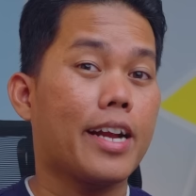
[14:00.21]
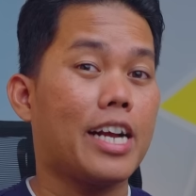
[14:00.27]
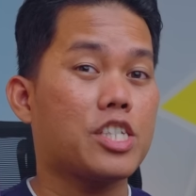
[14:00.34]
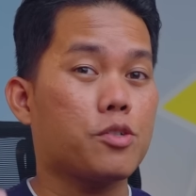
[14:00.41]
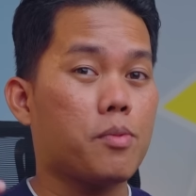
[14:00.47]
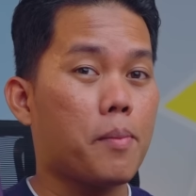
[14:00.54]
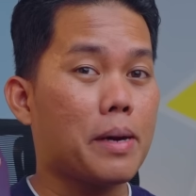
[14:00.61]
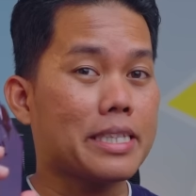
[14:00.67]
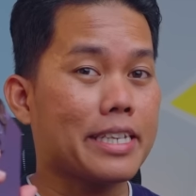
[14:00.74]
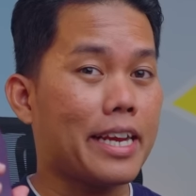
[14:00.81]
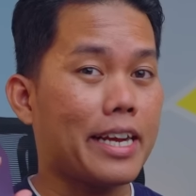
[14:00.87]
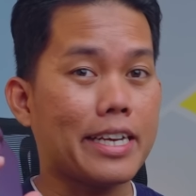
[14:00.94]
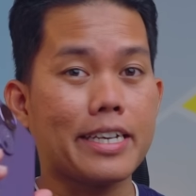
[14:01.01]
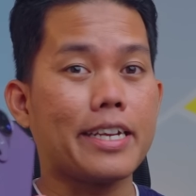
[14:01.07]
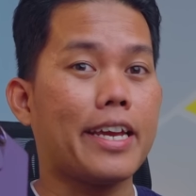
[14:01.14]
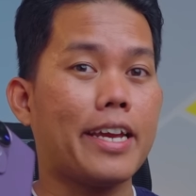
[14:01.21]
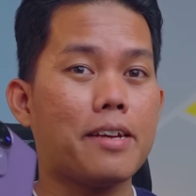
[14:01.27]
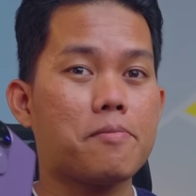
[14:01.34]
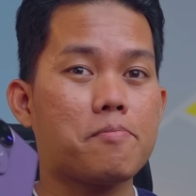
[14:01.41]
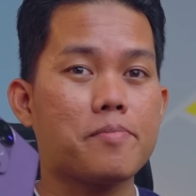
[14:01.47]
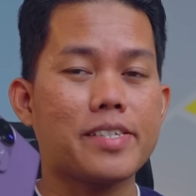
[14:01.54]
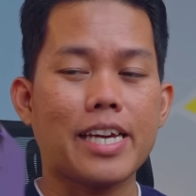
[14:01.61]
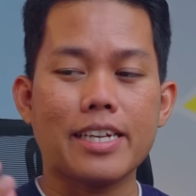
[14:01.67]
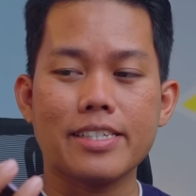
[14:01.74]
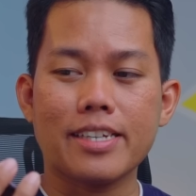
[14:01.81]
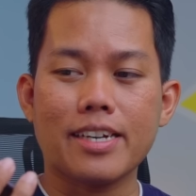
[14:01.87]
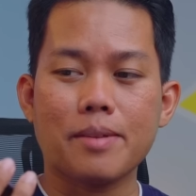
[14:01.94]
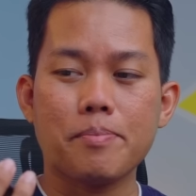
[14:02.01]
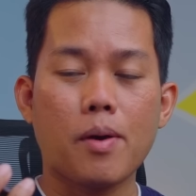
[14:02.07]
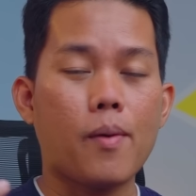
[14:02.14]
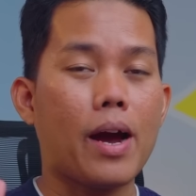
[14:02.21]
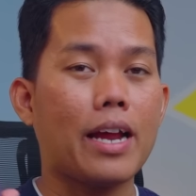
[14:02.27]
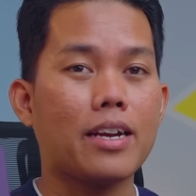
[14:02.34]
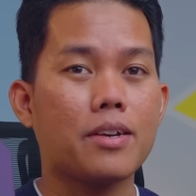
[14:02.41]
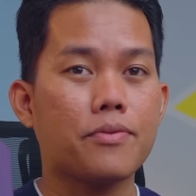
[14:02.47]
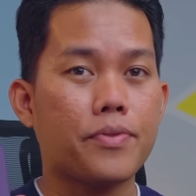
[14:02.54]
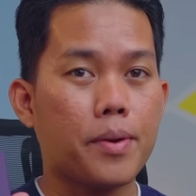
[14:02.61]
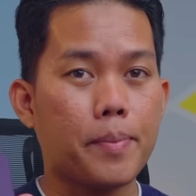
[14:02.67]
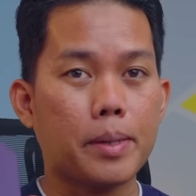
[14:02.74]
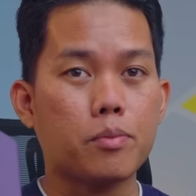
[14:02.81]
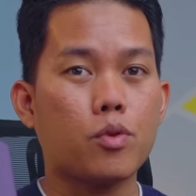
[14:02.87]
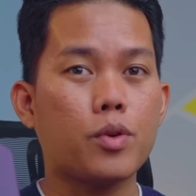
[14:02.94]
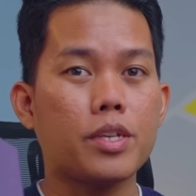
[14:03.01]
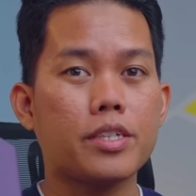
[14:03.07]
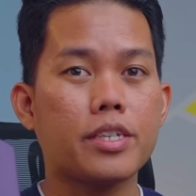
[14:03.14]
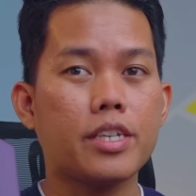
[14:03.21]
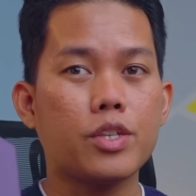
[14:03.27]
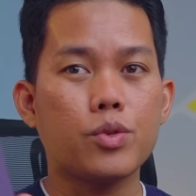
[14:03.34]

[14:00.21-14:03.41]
Gak cuma baterai yang gede, charger bawaan V40 di sini